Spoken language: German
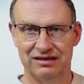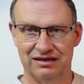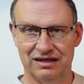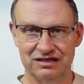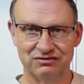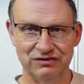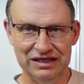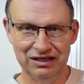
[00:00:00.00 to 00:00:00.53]

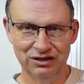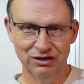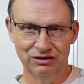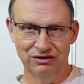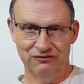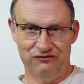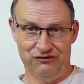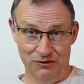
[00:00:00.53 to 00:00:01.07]
Das
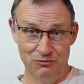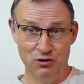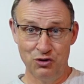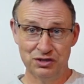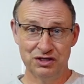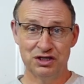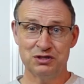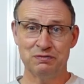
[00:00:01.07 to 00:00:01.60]
Video vom
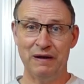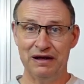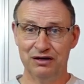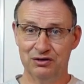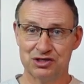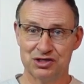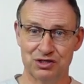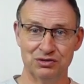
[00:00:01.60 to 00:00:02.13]

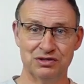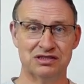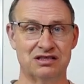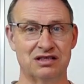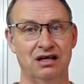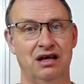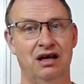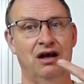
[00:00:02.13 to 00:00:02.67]

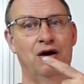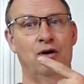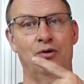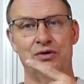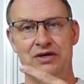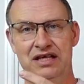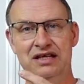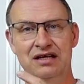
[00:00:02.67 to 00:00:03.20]
Unterspannungsschutz
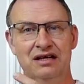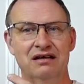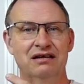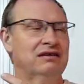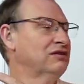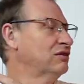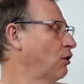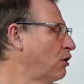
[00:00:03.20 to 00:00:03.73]
und
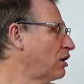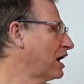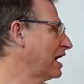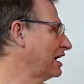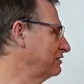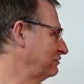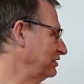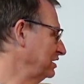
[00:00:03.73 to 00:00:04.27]
hier noch
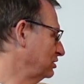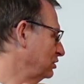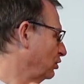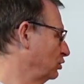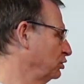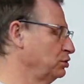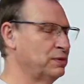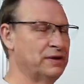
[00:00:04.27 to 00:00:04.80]
ein
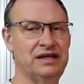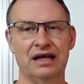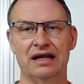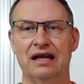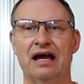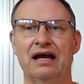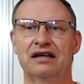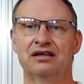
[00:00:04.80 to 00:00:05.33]
Video über den
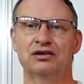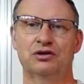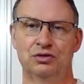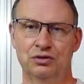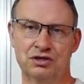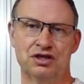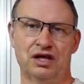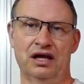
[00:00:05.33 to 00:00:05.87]
gleichen
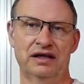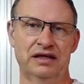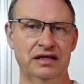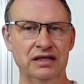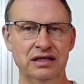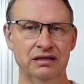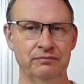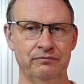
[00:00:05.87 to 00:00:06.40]
Kühlschrank
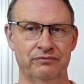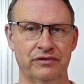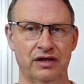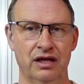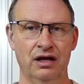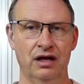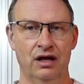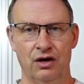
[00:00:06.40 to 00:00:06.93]
hier.
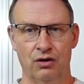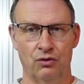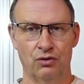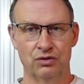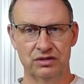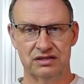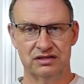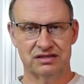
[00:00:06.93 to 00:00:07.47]

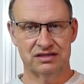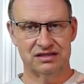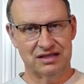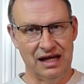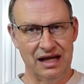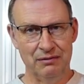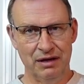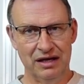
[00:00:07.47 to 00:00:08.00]
Und
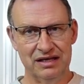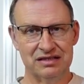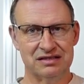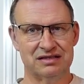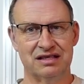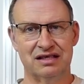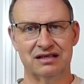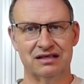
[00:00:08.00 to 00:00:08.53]
Thema
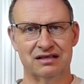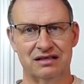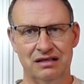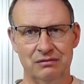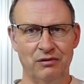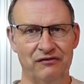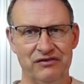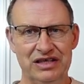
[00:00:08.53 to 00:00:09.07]
ist äh,
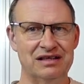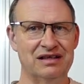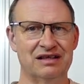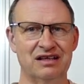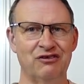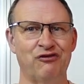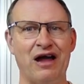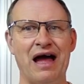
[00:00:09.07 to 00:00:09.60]
immer wieder
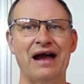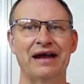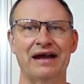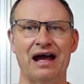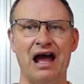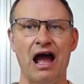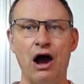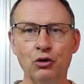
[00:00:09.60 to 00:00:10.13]
die Frage
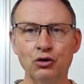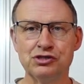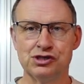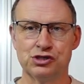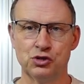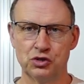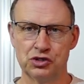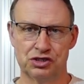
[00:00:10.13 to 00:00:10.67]
nach
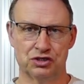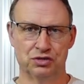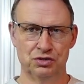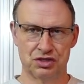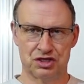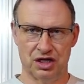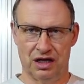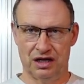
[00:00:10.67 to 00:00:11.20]

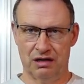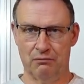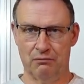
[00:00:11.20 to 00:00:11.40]
Auszugskühlschrank.